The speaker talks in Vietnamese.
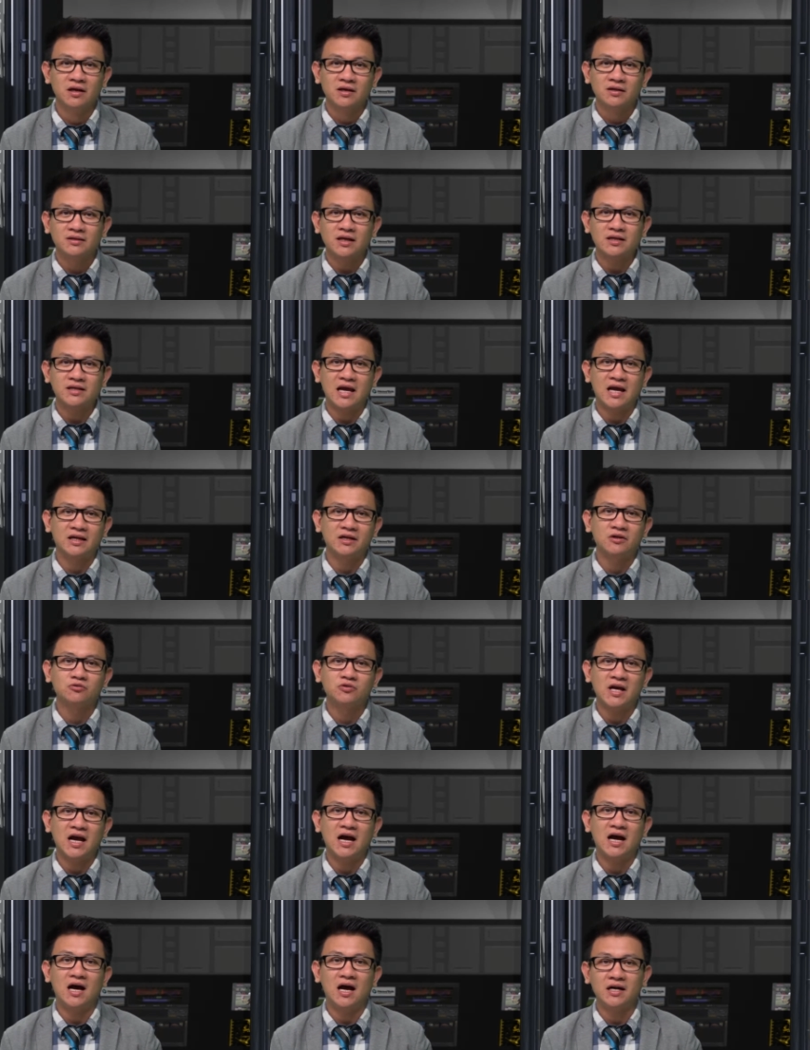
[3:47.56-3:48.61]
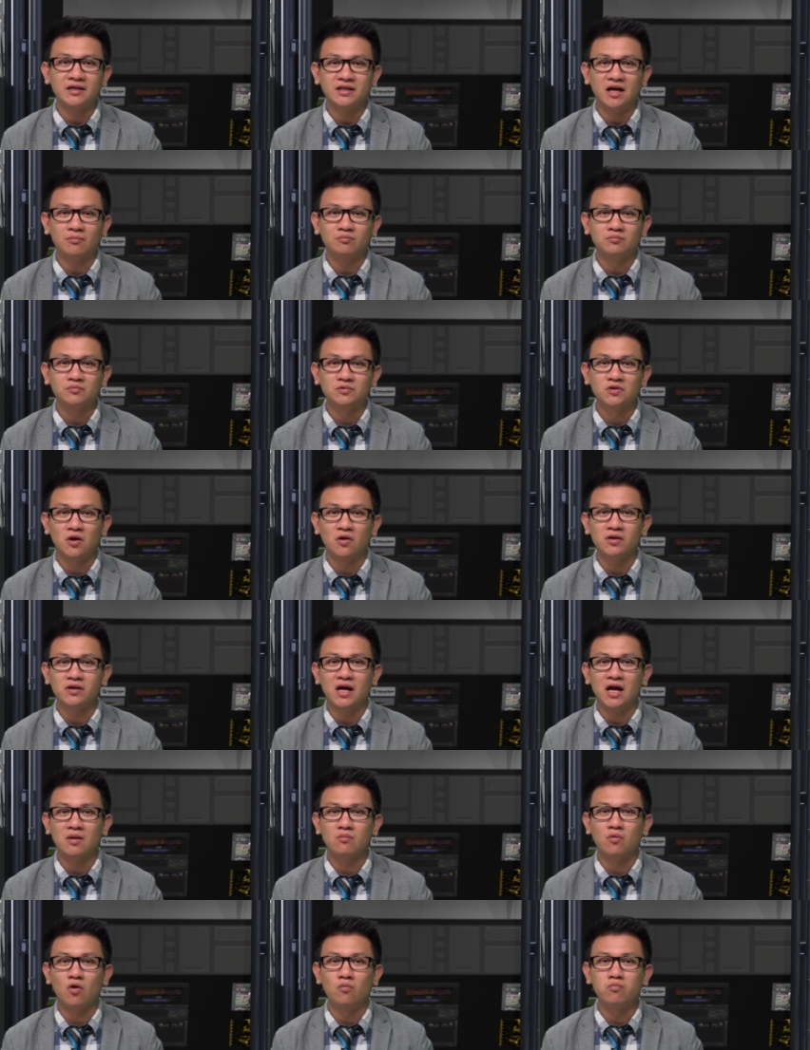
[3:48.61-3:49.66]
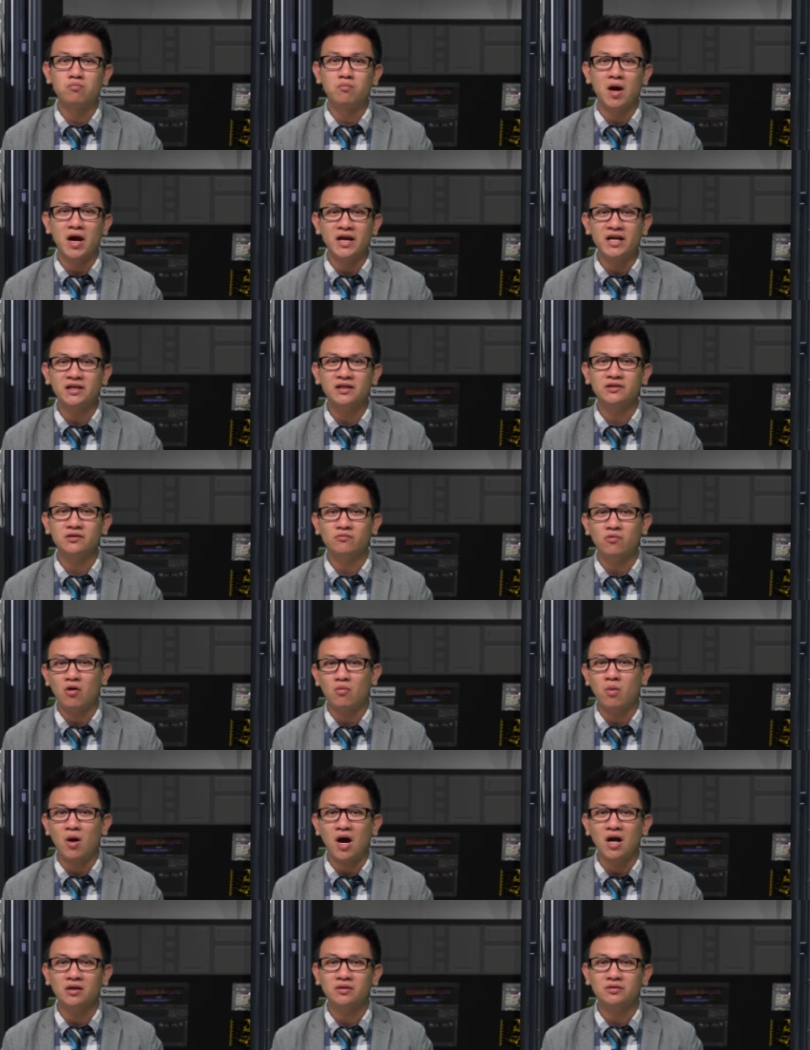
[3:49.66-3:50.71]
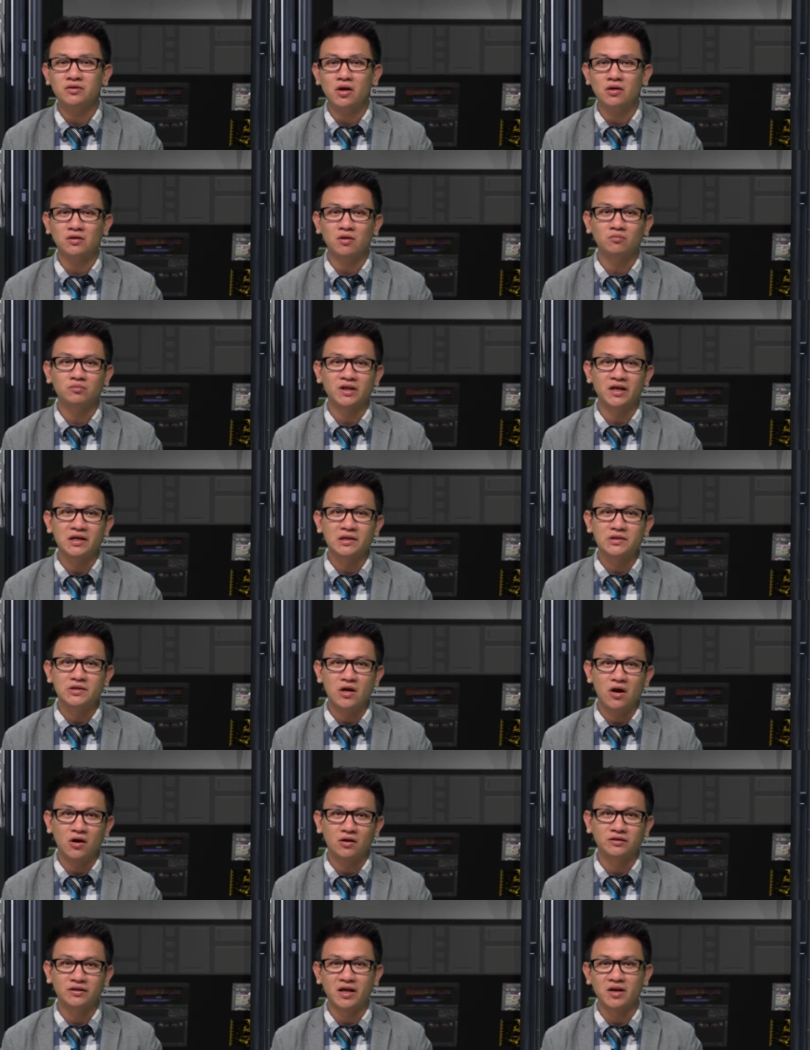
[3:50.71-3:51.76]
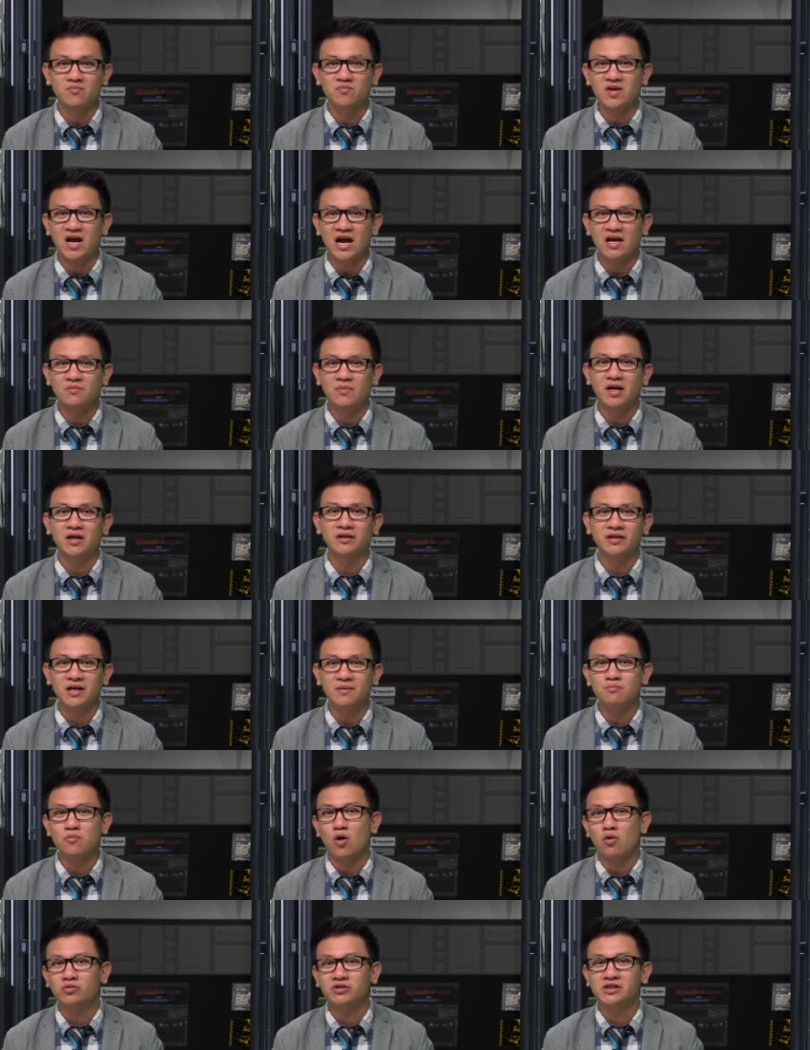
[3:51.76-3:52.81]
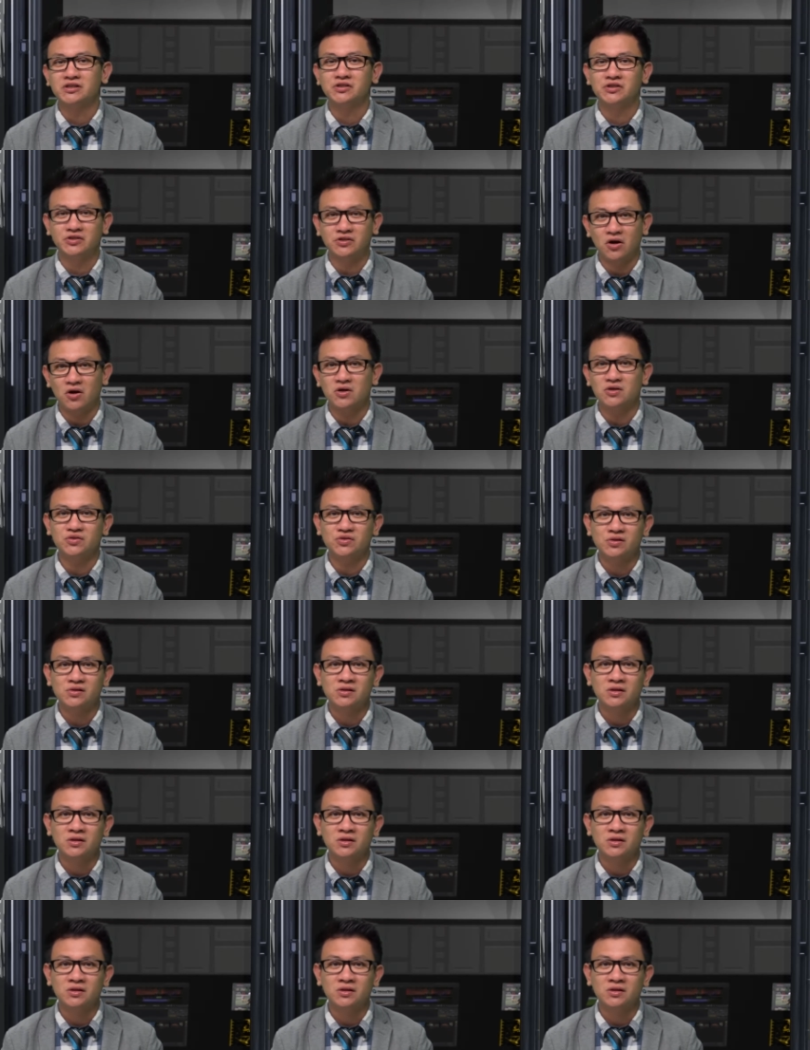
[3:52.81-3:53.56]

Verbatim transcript: Các nhà điều tra Ai Cập nói rằng một máy robot do công ty dò tìm đáy biển Deep Ocean Search –